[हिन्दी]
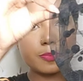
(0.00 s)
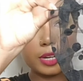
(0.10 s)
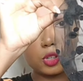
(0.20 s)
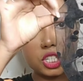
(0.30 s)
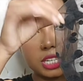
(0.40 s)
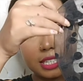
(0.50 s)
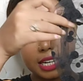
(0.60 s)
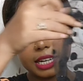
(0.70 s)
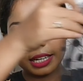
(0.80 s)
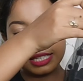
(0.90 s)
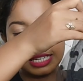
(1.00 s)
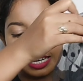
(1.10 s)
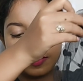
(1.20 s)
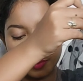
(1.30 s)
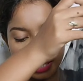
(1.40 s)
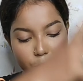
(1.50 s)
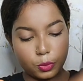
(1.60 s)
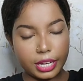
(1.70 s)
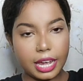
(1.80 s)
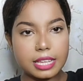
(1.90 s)
इसमें कुछ इस तरीके की स्लीव्स बने
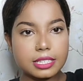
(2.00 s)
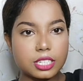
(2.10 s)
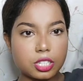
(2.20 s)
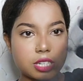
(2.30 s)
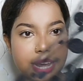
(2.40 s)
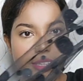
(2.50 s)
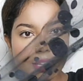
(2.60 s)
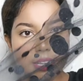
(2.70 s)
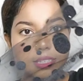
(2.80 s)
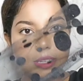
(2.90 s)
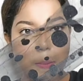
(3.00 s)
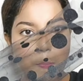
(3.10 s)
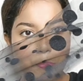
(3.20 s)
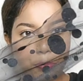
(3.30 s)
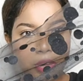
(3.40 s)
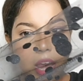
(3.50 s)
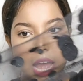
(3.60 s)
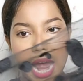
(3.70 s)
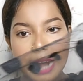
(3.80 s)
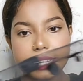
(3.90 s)
हुए हैं जस्ट लाइक दिस
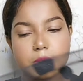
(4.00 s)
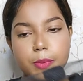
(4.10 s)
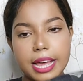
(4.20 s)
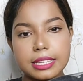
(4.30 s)
एंड इसमें